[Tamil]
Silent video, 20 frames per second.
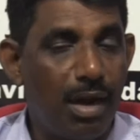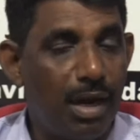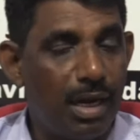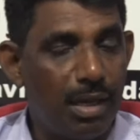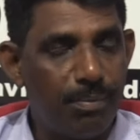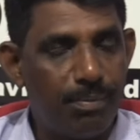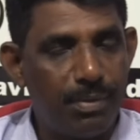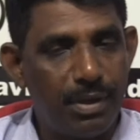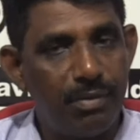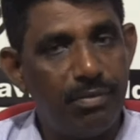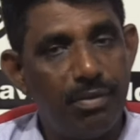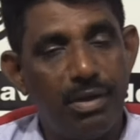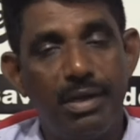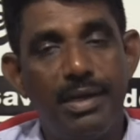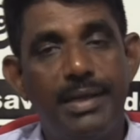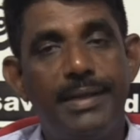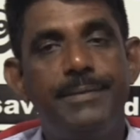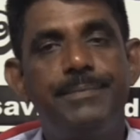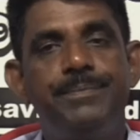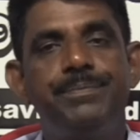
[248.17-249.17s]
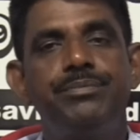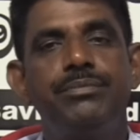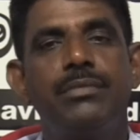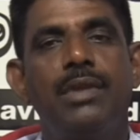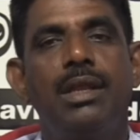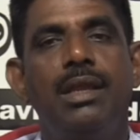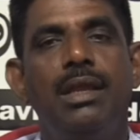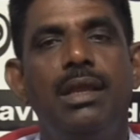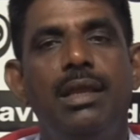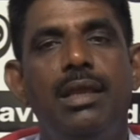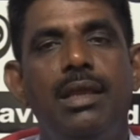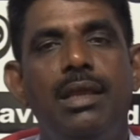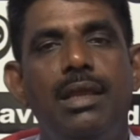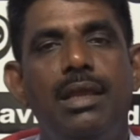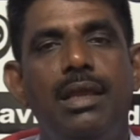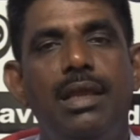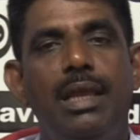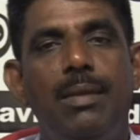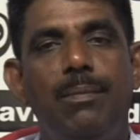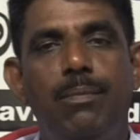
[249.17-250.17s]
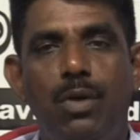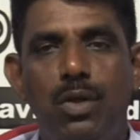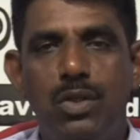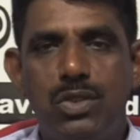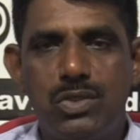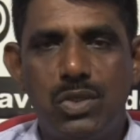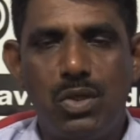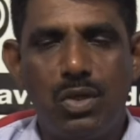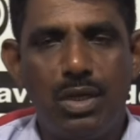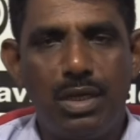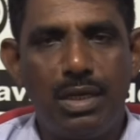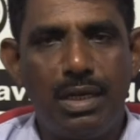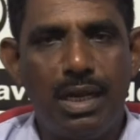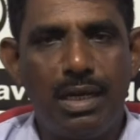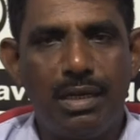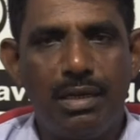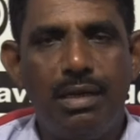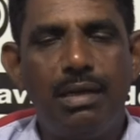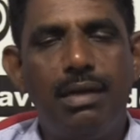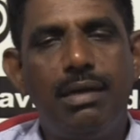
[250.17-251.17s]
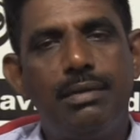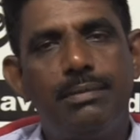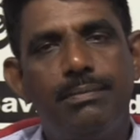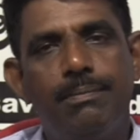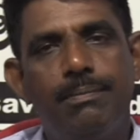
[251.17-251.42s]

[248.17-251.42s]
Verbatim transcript: காணப்படவில்லை இப்பொழுது சொல்கின்றார்கள்